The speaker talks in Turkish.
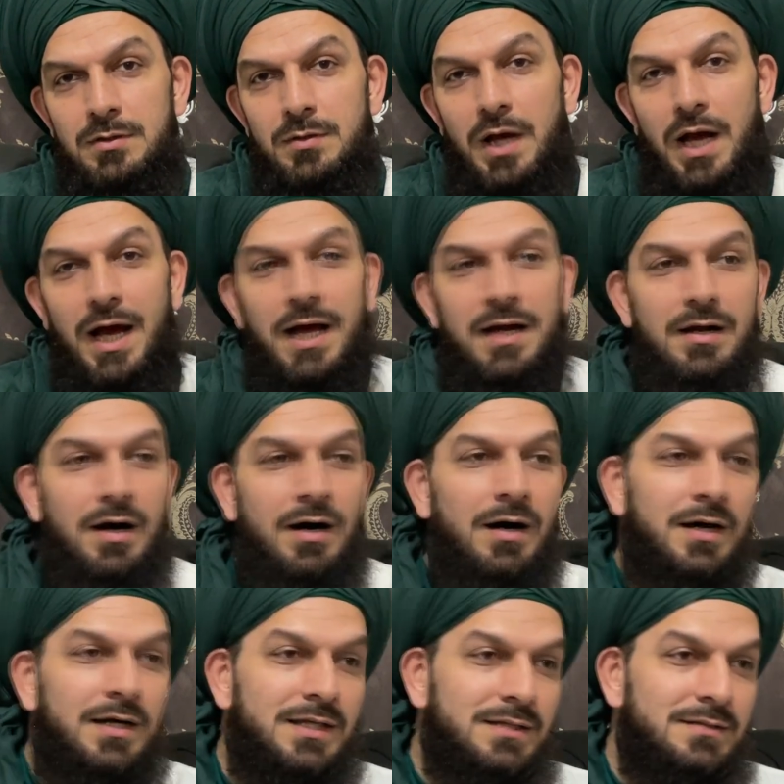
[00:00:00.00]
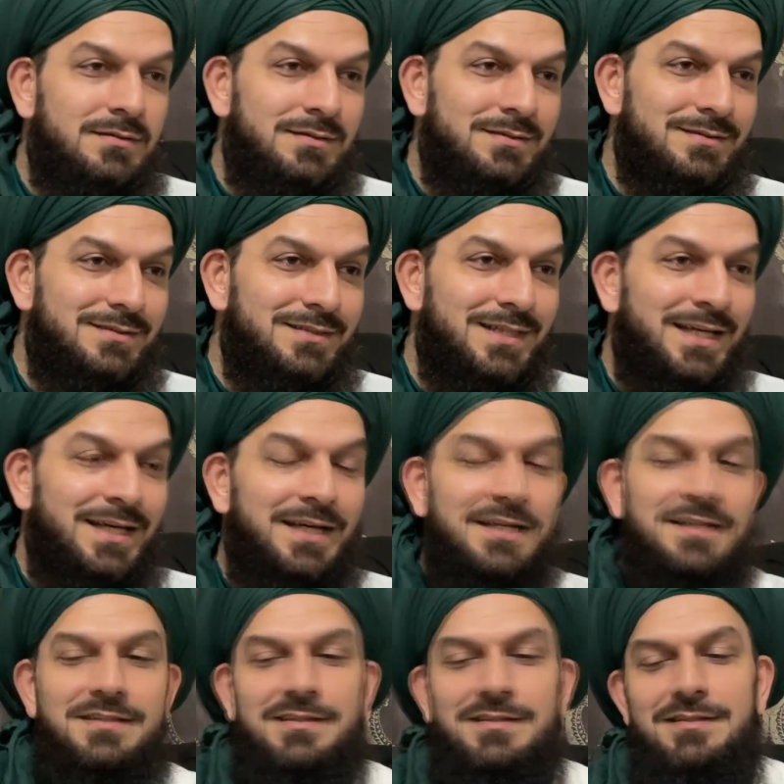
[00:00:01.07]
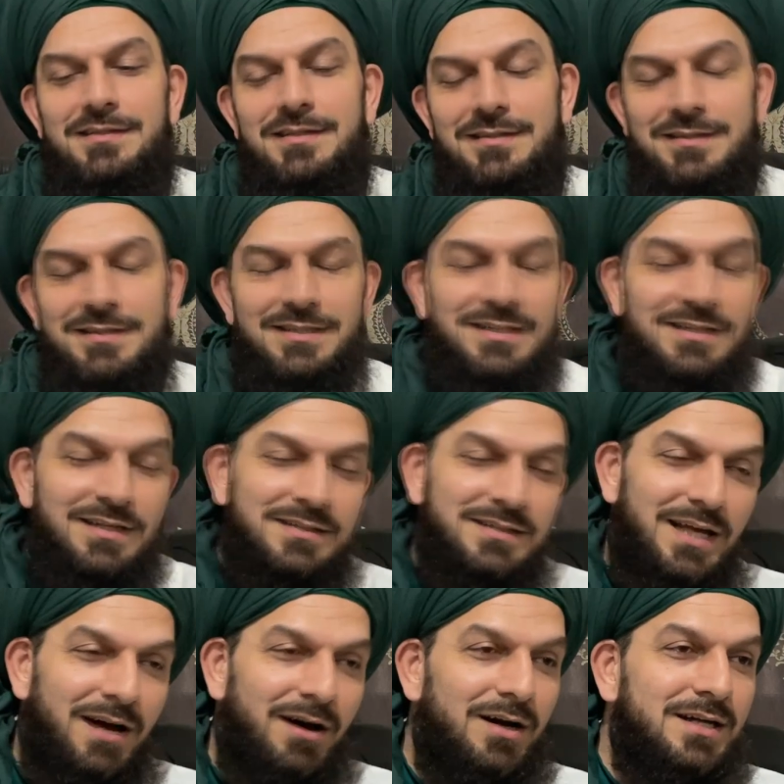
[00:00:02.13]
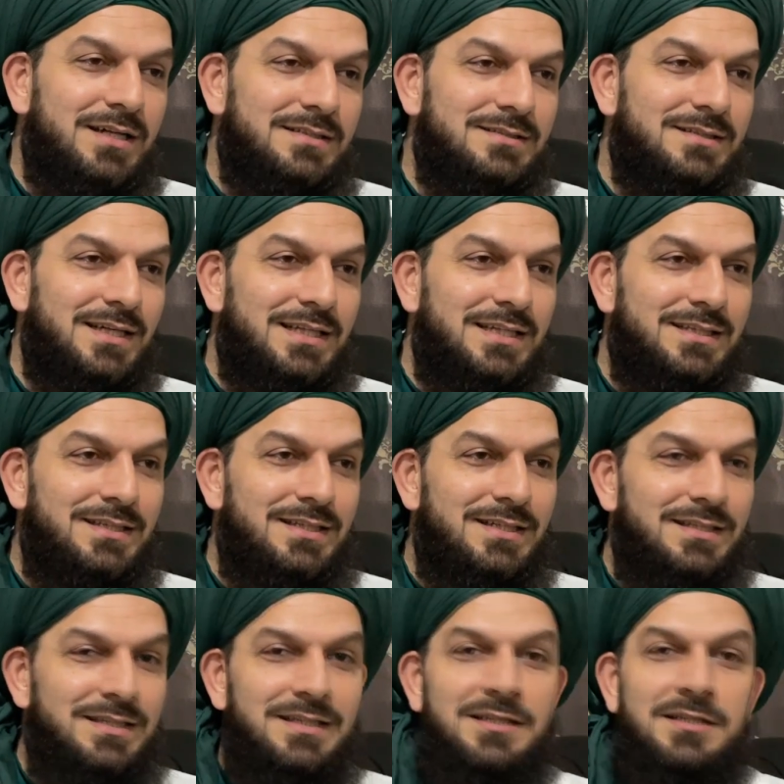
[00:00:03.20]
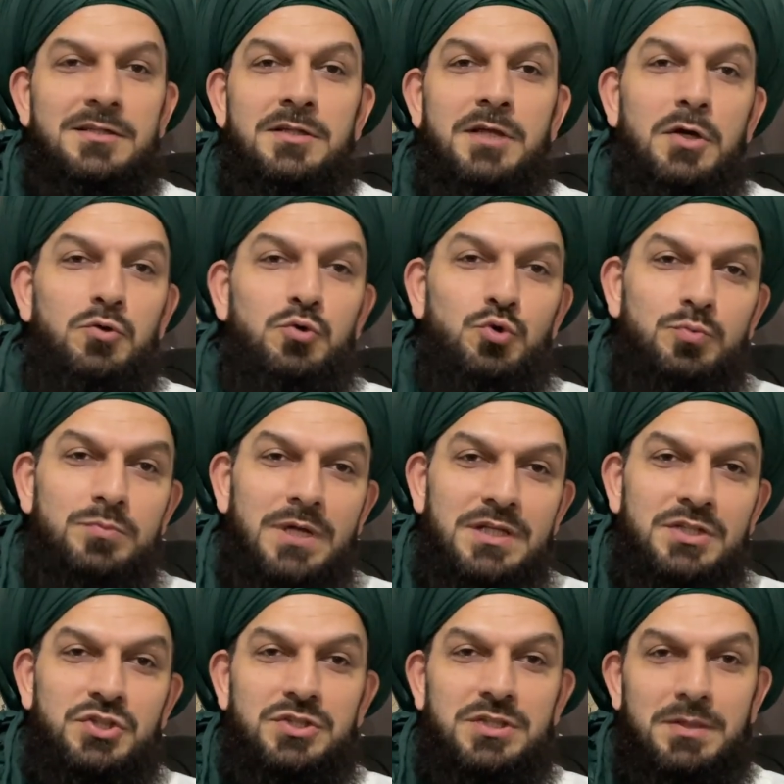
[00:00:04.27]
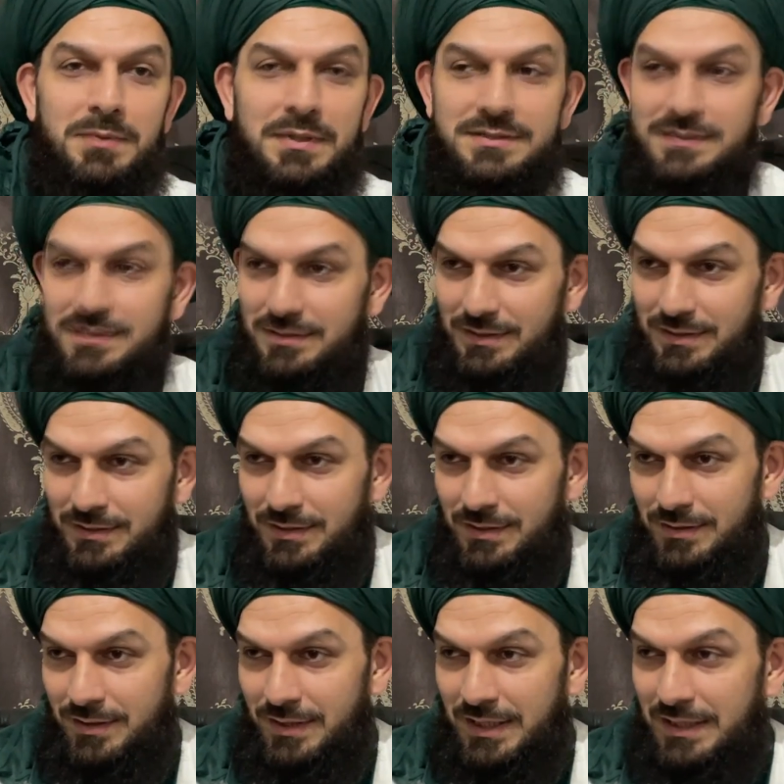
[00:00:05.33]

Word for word: Her ayetin ne hakkında indiğini, ne hükümler içinde beslediğini,